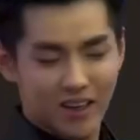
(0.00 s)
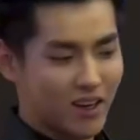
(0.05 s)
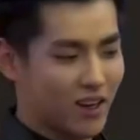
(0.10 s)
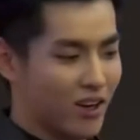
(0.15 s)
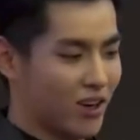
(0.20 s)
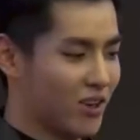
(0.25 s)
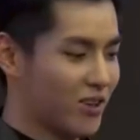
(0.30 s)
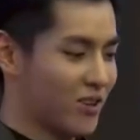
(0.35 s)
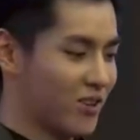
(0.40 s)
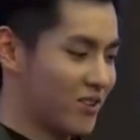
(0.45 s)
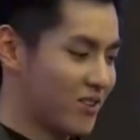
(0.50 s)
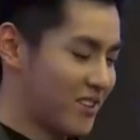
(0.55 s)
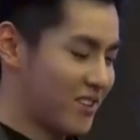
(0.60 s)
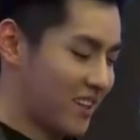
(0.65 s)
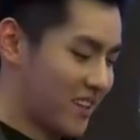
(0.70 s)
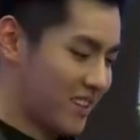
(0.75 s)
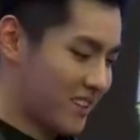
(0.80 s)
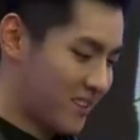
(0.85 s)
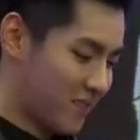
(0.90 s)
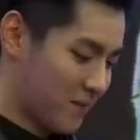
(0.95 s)
啊，
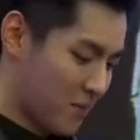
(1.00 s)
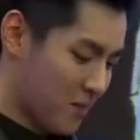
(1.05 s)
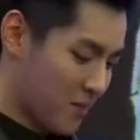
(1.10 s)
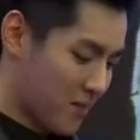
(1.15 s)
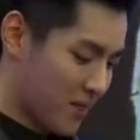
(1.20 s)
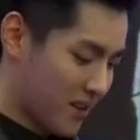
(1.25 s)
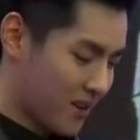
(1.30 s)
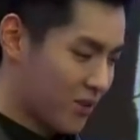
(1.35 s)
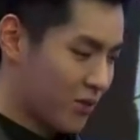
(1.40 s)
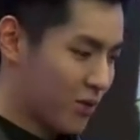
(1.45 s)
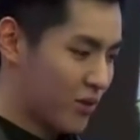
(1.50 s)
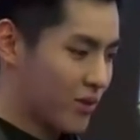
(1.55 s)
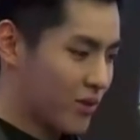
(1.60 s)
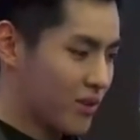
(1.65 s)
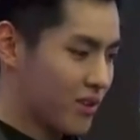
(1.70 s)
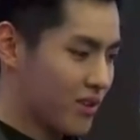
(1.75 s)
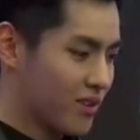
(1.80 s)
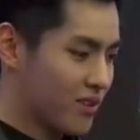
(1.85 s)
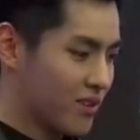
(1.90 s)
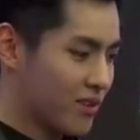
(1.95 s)
这样的，我
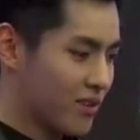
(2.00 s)
我。